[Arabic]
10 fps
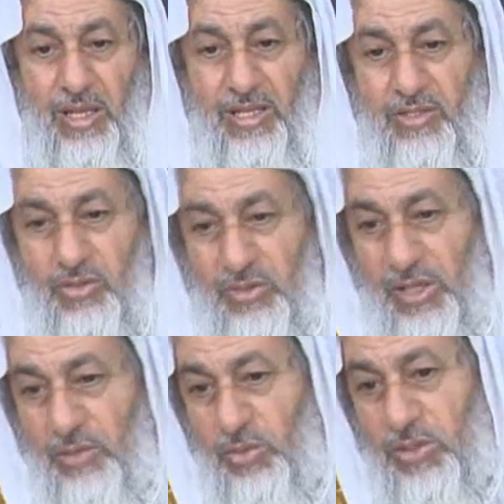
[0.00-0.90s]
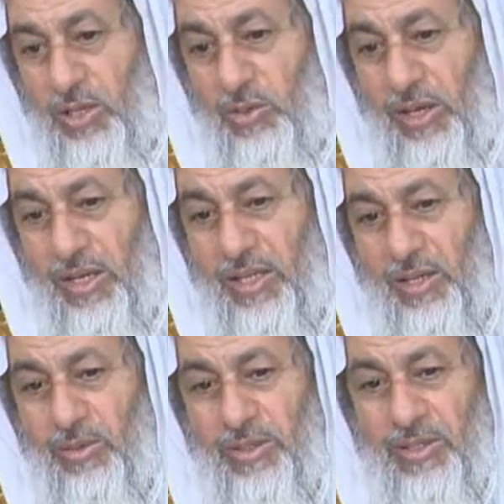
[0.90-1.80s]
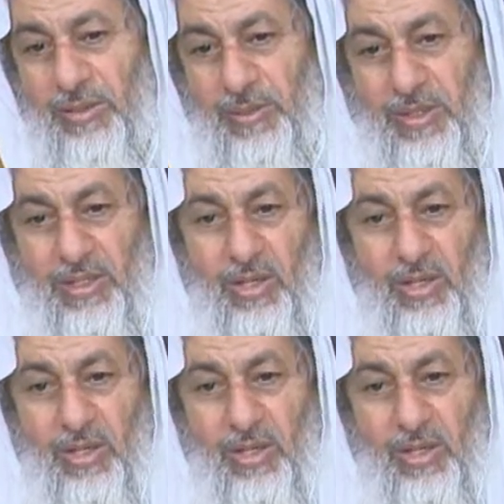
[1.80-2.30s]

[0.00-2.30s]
السنة تطلق على قول النبي